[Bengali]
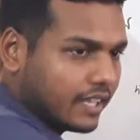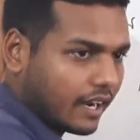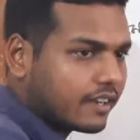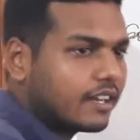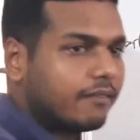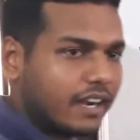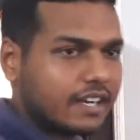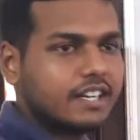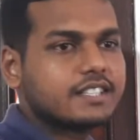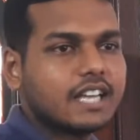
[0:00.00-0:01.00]
একটা
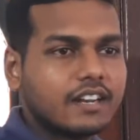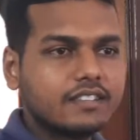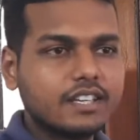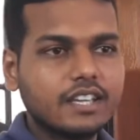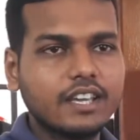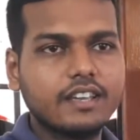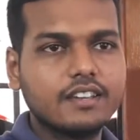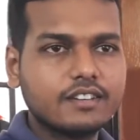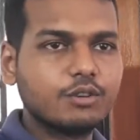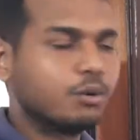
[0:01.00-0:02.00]
মাঠের চারদিকে
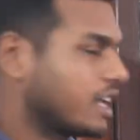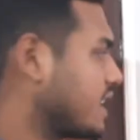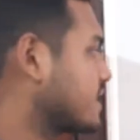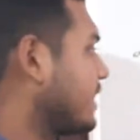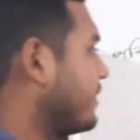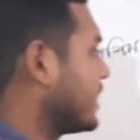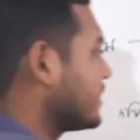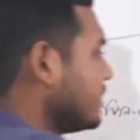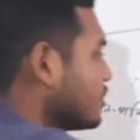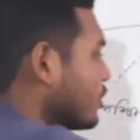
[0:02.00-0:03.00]
ঘুরে আসা মানে
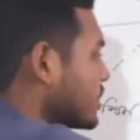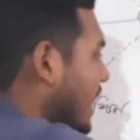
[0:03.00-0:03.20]
তিনশো